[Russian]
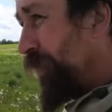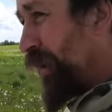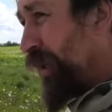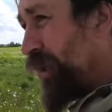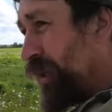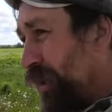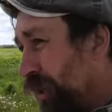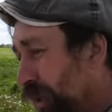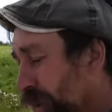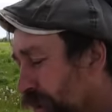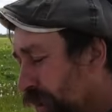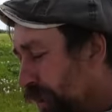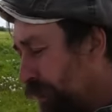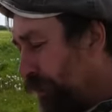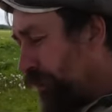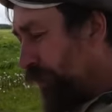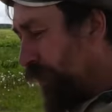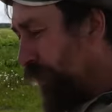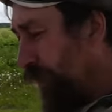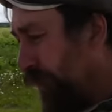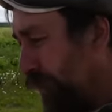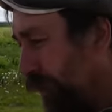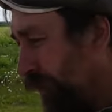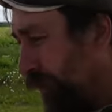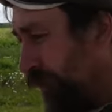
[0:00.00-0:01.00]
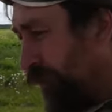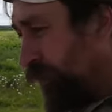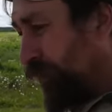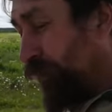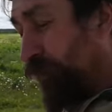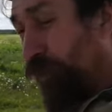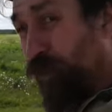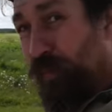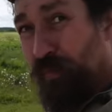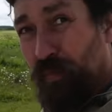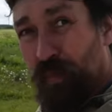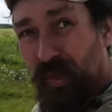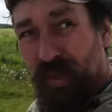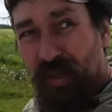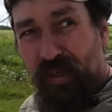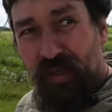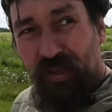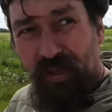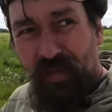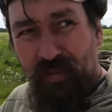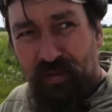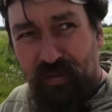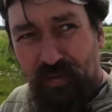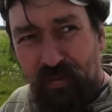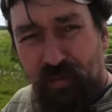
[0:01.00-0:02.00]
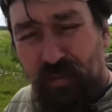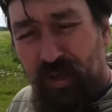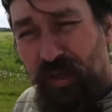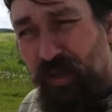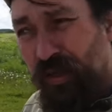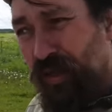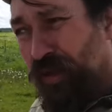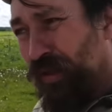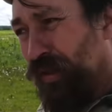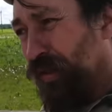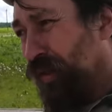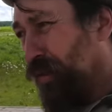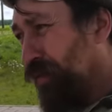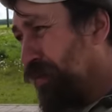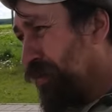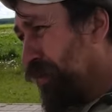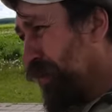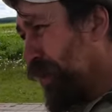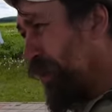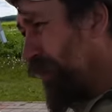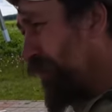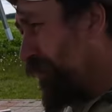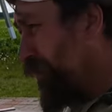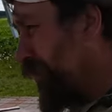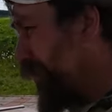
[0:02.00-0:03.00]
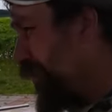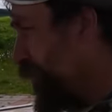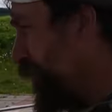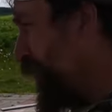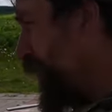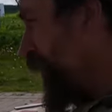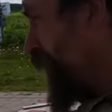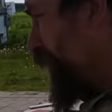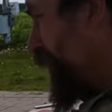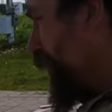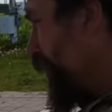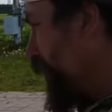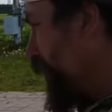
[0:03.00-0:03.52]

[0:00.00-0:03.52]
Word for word: Пошли домой. Он боится больших сооружений, видимо.